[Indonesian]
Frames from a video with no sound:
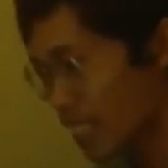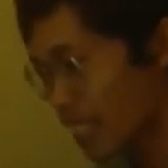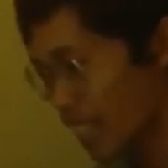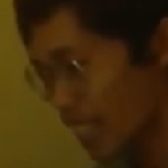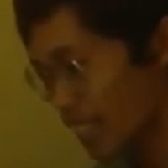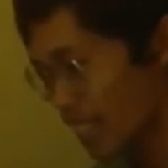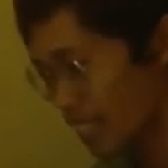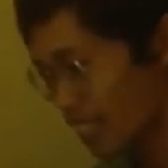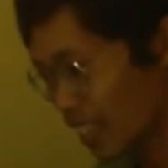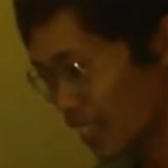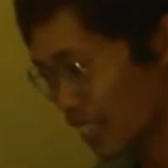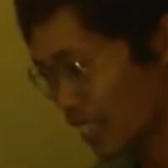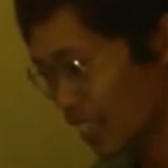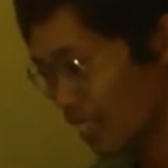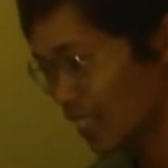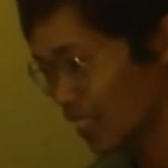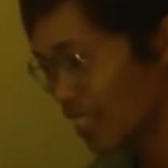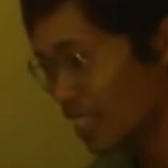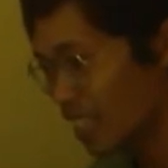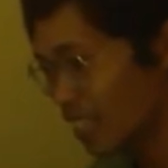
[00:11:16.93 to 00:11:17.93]
yang tidak kita
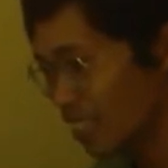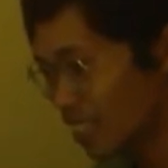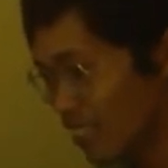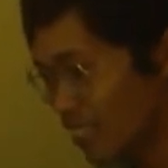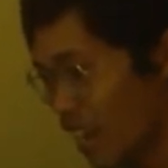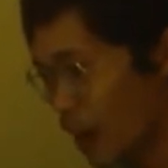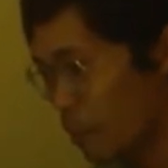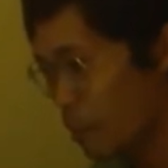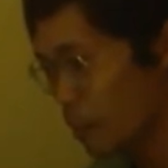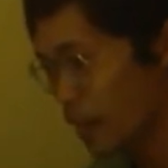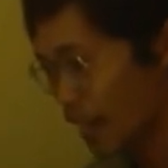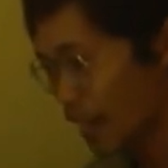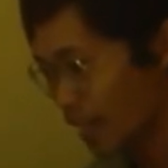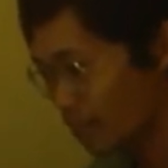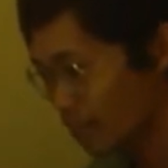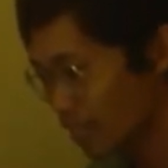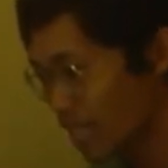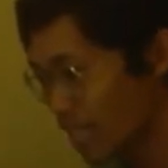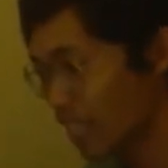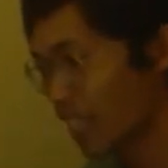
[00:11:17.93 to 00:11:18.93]
lihat, kita
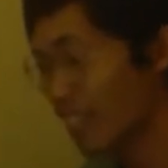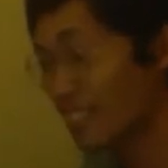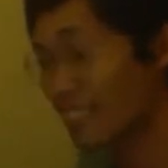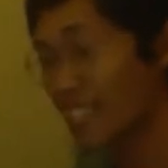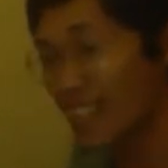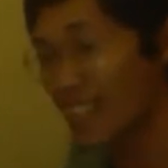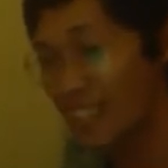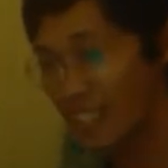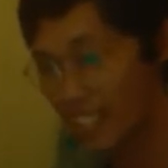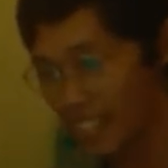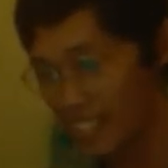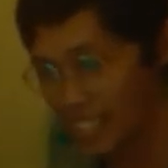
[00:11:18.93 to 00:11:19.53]
menantikannya